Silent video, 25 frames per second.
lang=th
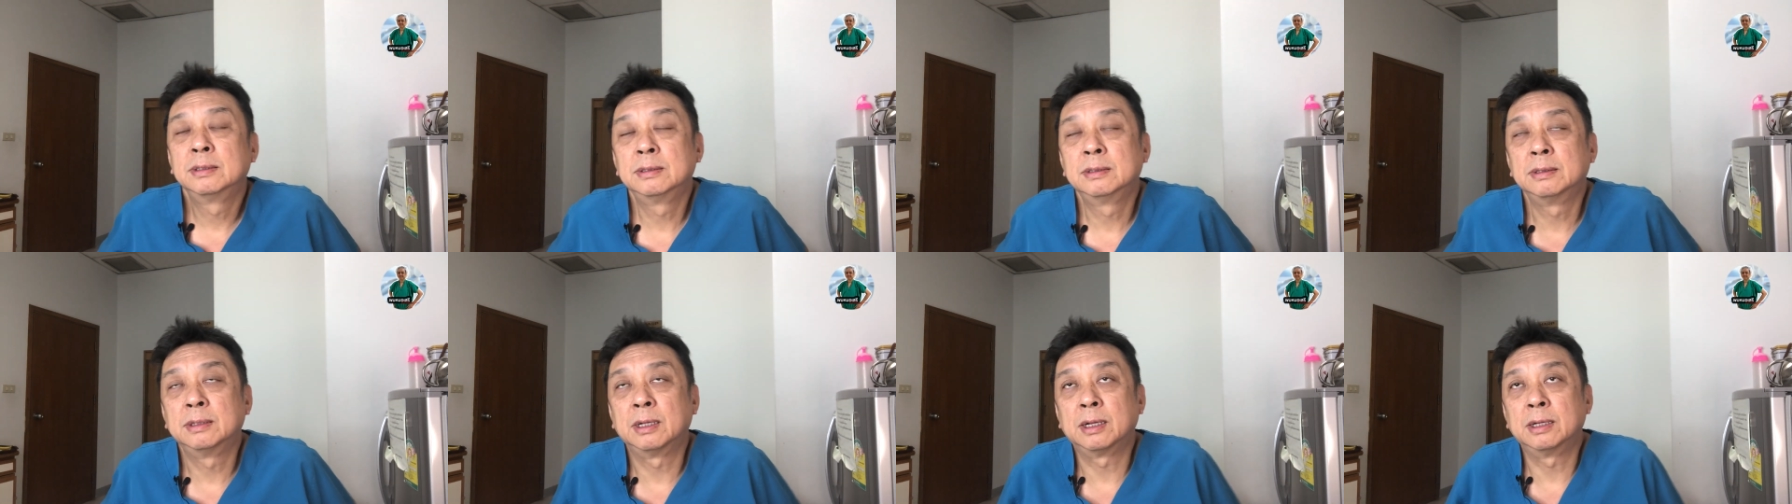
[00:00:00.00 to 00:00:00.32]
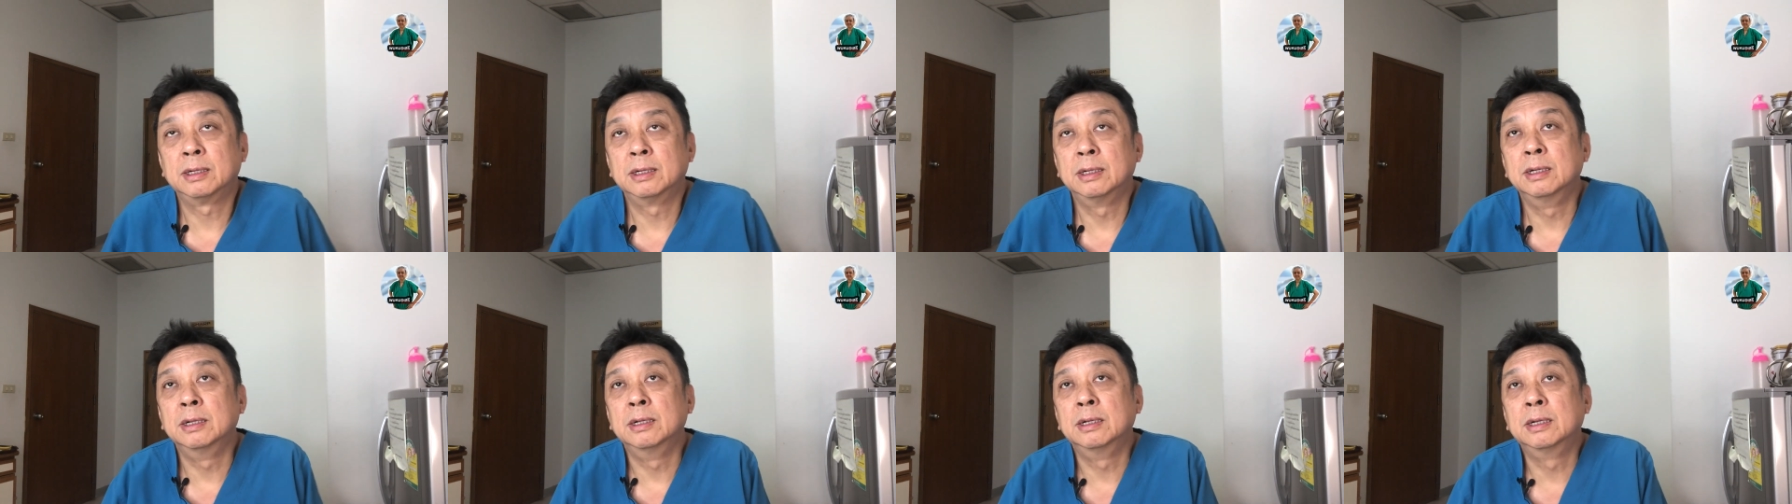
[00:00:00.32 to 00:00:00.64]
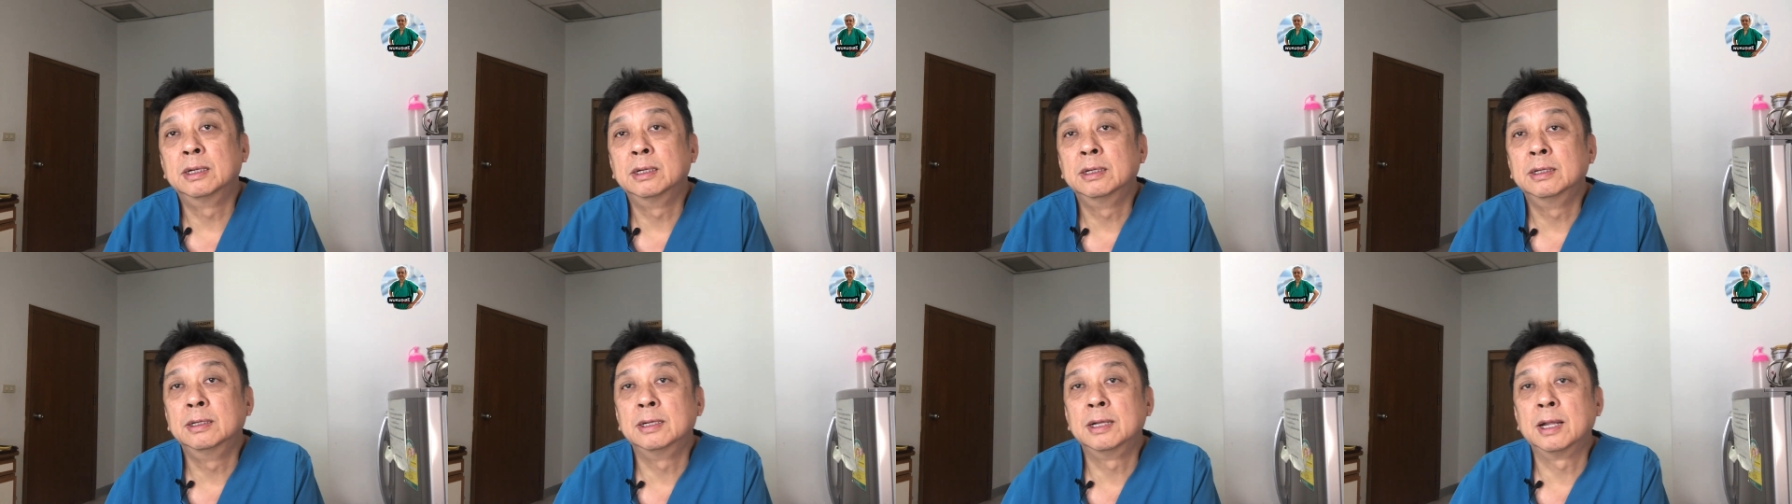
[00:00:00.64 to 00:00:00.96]
นะหนึ่ง
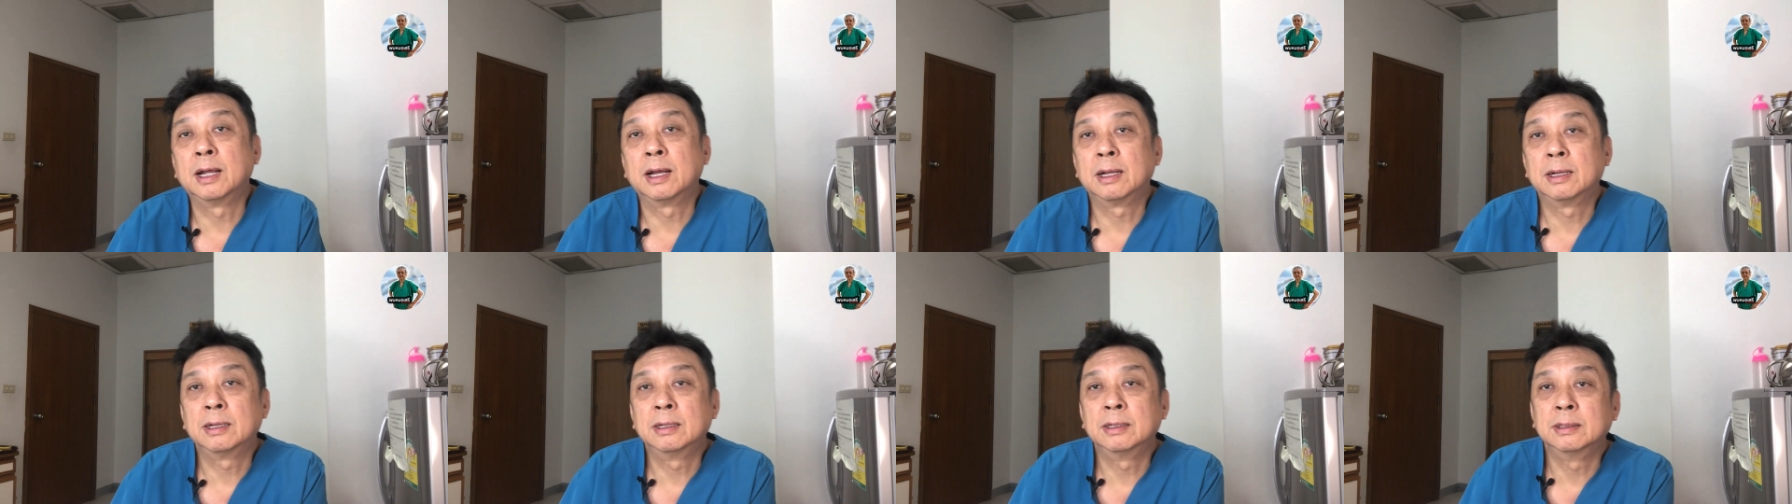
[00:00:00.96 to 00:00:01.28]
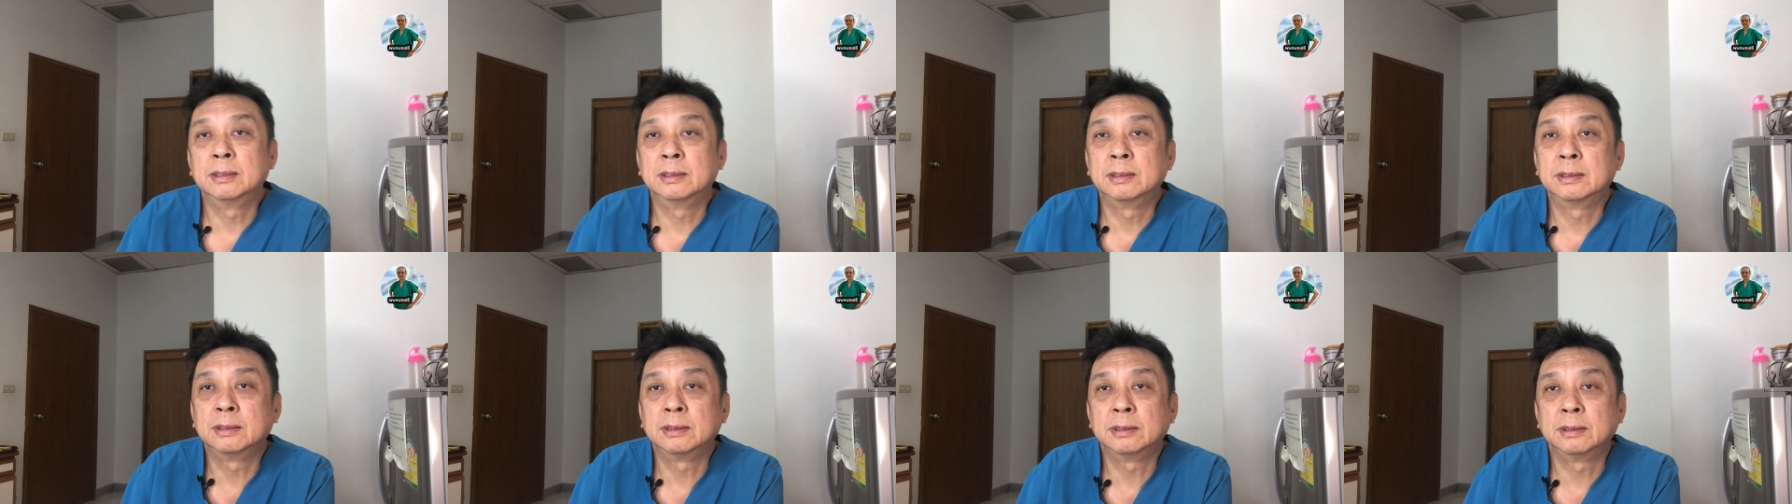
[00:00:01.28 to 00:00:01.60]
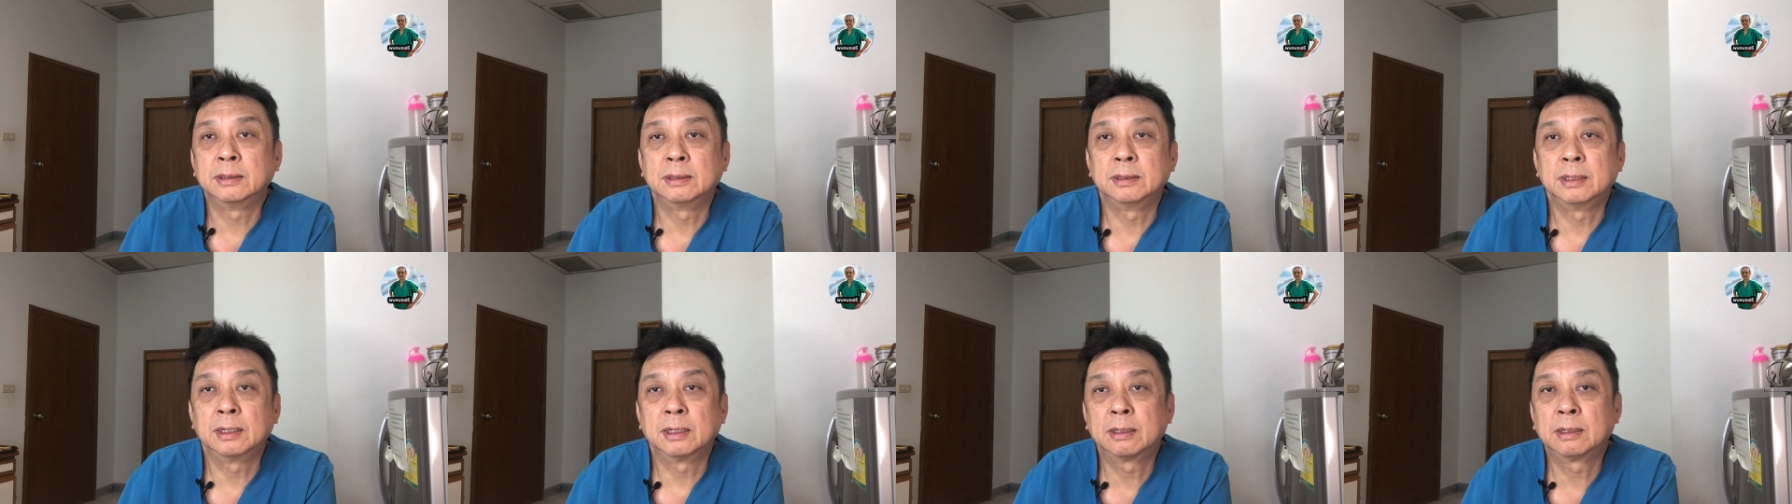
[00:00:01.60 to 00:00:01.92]
คืนอะหนึ่งคืน
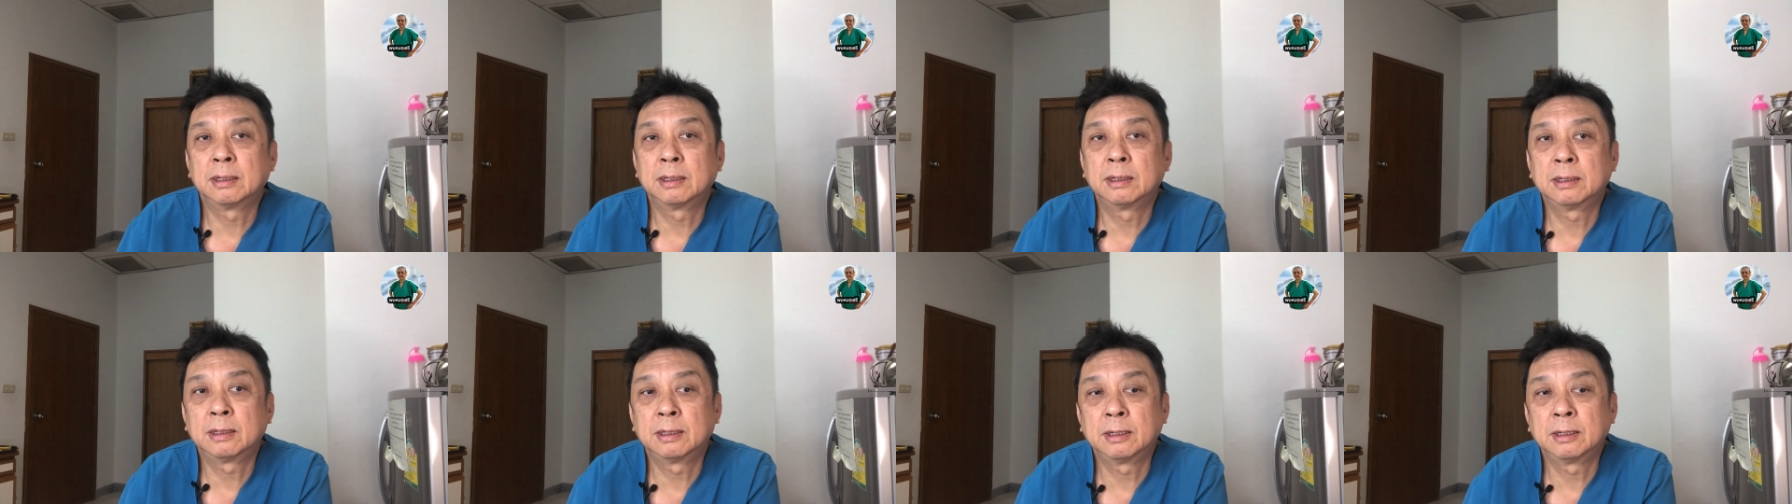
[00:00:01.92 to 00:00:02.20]
แล้วก็